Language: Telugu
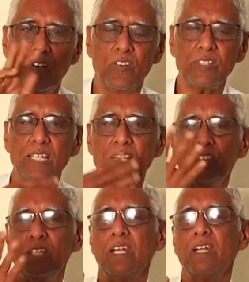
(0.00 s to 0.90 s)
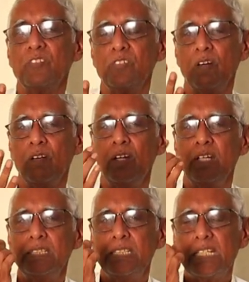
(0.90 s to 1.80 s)
ఒక్కసారి ఉదాహరణ చూద్దాం
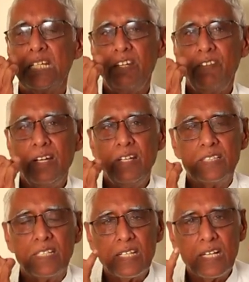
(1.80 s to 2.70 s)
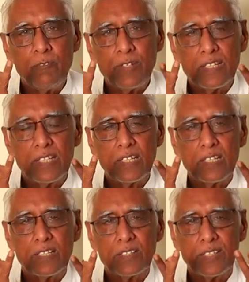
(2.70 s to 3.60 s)
చిటికిన వేళ్ళని తిన్నగా పెట్టి
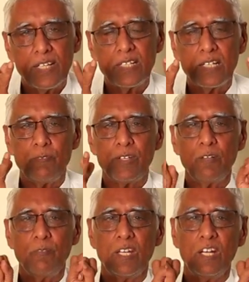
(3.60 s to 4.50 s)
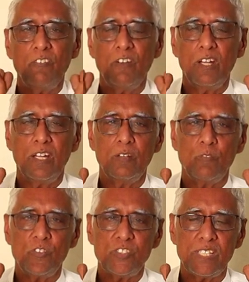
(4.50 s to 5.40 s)
స్ట్రైట్గా పెట్టి మిగిలిన
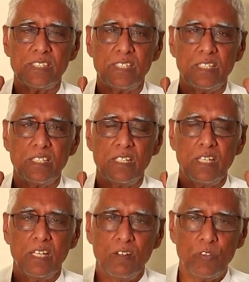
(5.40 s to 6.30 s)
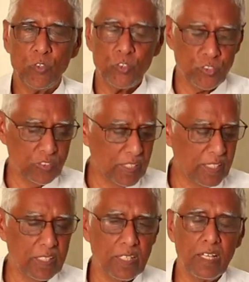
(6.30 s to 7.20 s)
వేళ్ళన్నీ మూసేసి
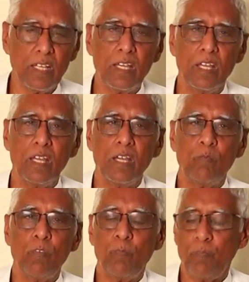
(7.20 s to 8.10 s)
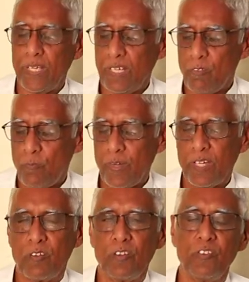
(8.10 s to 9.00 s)
కూర్చున్నారంటే ముప్పై
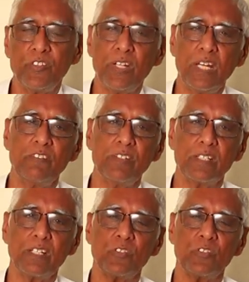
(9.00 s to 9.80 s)
ముప్పై రెండు నిమిషాలు ఈ విధంగా